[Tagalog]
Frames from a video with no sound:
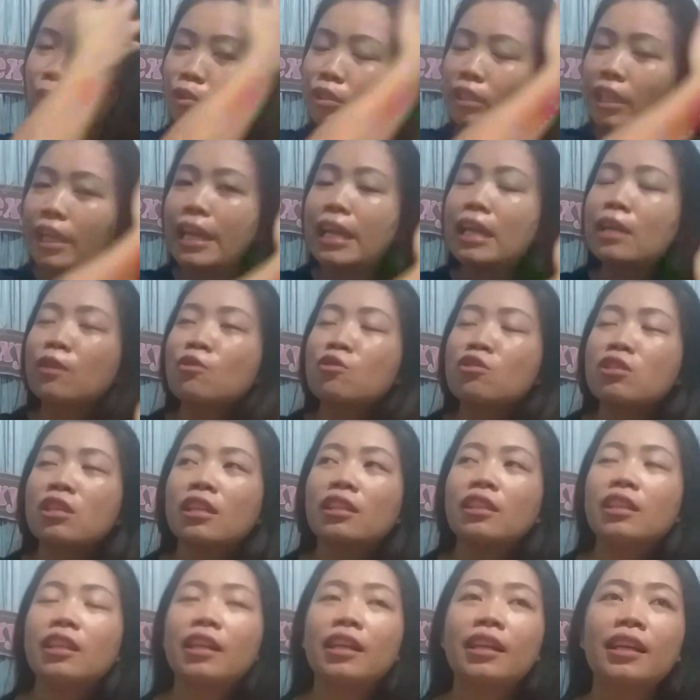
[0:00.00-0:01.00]
sa
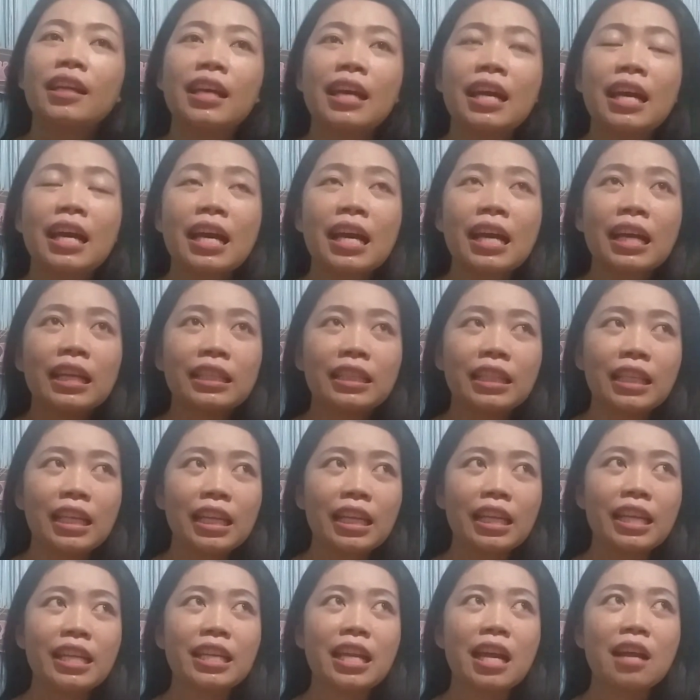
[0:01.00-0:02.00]
i-consider.
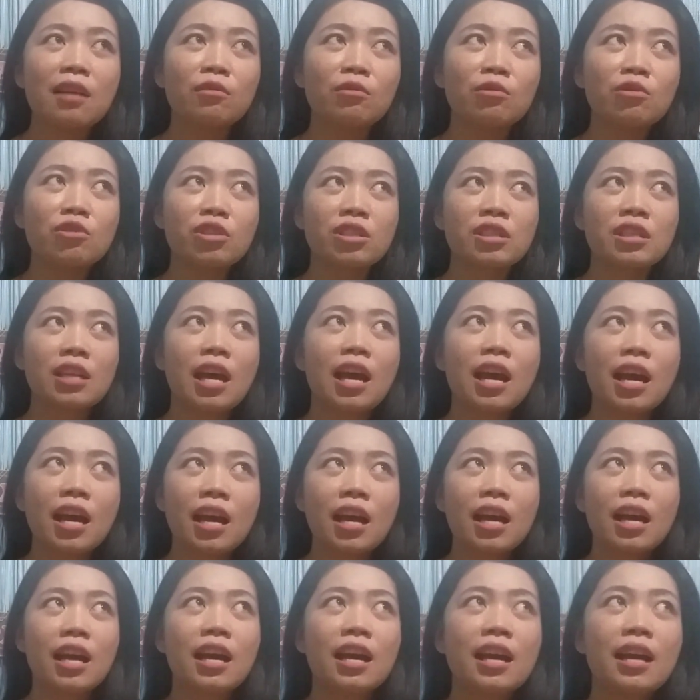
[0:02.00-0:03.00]
Dili na ko siya
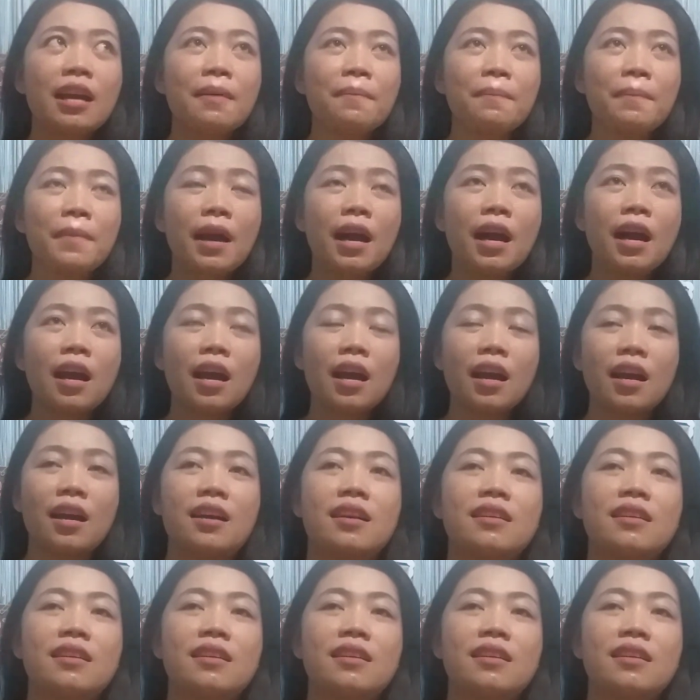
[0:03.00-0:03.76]
ma